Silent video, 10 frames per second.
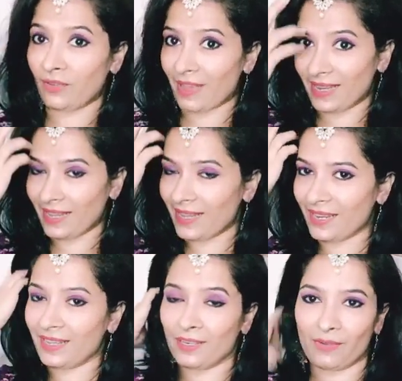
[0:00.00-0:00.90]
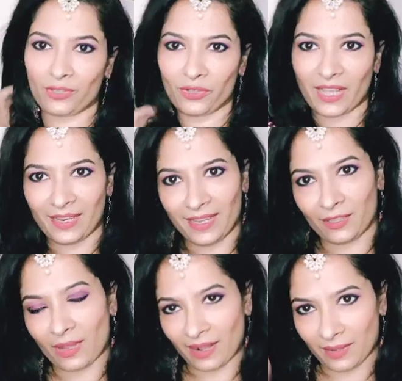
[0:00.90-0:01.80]
दिवाली आ रही है करवा चौथ आ रही है
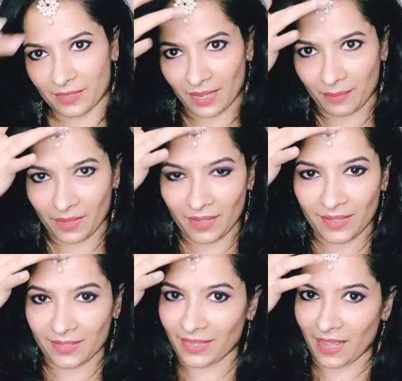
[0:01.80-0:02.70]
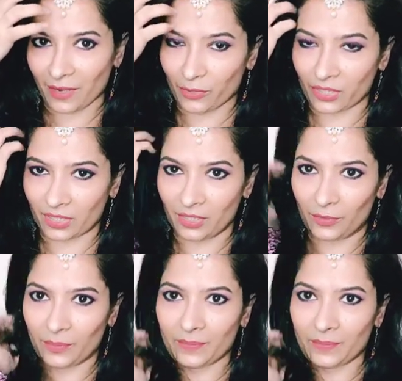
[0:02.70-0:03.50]
तो आराम से आप तैयार हो सकती हो